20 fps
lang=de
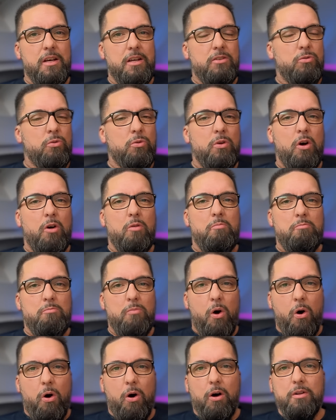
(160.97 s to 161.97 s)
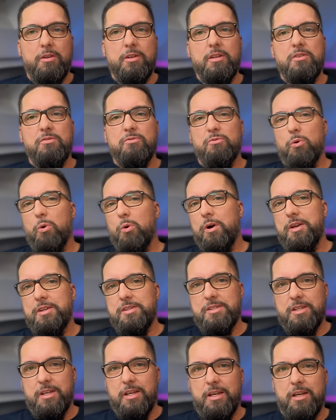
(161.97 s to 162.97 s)
nur noch mordet, wo
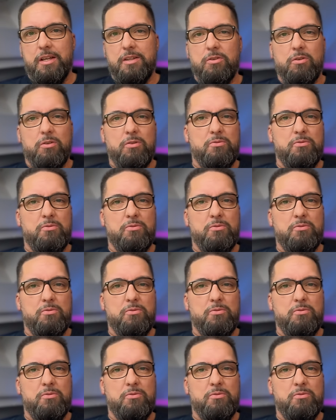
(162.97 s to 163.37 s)
es geht und